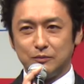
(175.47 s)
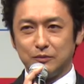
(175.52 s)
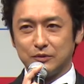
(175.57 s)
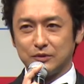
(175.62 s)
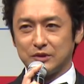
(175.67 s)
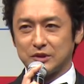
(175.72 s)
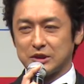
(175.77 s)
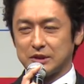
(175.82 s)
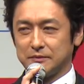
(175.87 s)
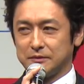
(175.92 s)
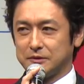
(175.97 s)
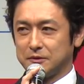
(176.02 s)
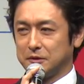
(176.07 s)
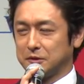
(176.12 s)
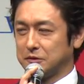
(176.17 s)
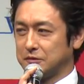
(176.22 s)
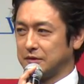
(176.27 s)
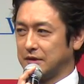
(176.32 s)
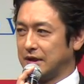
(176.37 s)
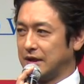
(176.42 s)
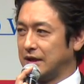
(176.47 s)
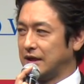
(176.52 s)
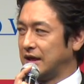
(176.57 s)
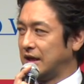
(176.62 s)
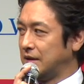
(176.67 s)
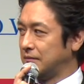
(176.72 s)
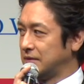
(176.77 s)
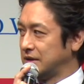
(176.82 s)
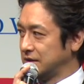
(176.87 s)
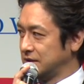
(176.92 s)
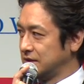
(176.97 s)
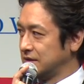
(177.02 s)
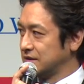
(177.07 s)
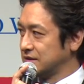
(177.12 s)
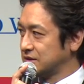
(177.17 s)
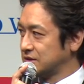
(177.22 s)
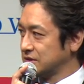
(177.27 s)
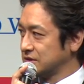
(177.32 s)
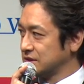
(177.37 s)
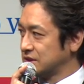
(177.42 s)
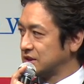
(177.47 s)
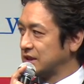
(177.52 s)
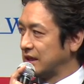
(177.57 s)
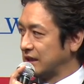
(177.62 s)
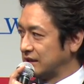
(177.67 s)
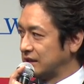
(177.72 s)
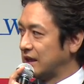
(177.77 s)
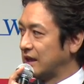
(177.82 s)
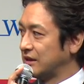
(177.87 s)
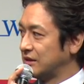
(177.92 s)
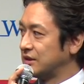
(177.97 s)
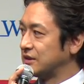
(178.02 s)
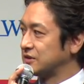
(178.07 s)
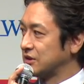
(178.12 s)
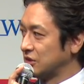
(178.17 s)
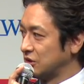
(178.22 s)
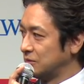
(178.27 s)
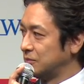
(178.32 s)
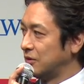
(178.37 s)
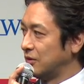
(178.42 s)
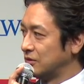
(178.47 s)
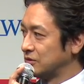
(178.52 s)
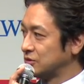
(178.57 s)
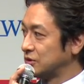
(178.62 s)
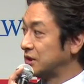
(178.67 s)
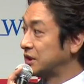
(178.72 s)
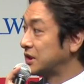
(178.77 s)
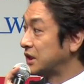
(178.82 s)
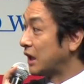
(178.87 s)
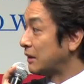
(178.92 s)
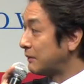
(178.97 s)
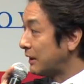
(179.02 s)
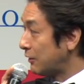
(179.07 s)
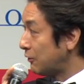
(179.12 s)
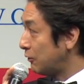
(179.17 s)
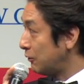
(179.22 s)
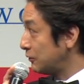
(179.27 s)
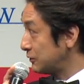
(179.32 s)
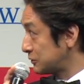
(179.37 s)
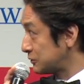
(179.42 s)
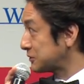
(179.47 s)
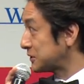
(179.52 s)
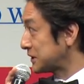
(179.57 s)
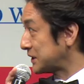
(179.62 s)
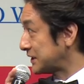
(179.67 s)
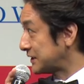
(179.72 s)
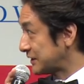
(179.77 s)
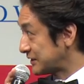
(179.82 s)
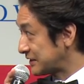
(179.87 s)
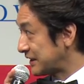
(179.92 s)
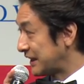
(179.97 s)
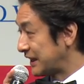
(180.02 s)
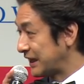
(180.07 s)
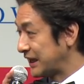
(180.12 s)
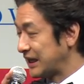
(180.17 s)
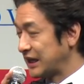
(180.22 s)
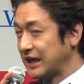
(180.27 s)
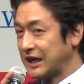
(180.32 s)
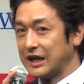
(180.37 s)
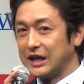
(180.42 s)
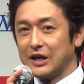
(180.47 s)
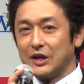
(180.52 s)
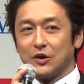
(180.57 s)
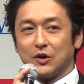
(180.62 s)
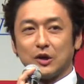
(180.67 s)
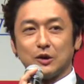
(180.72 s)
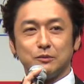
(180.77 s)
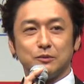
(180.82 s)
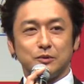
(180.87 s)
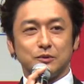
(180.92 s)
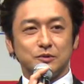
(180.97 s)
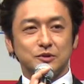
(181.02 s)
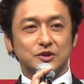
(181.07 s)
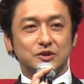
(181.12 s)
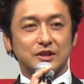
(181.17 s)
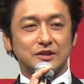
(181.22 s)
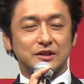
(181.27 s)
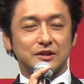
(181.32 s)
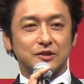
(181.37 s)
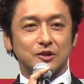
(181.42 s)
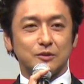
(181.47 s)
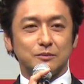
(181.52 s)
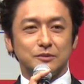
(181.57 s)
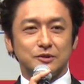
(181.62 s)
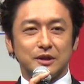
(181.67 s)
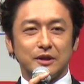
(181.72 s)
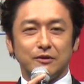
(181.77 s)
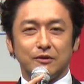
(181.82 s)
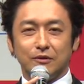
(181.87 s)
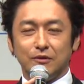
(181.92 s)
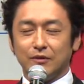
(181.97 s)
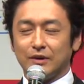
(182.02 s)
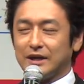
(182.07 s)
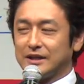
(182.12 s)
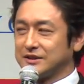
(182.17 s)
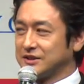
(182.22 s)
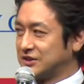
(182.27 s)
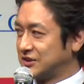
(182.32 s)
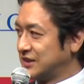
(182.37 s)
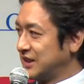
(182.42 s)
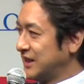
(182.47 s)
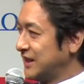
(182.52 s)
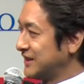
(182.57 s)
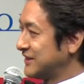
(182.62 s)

持ってしゃべることはあまり機会がないんですけどもそれで生放送じゃないですか、はい、これも内田さんの胸をお借りして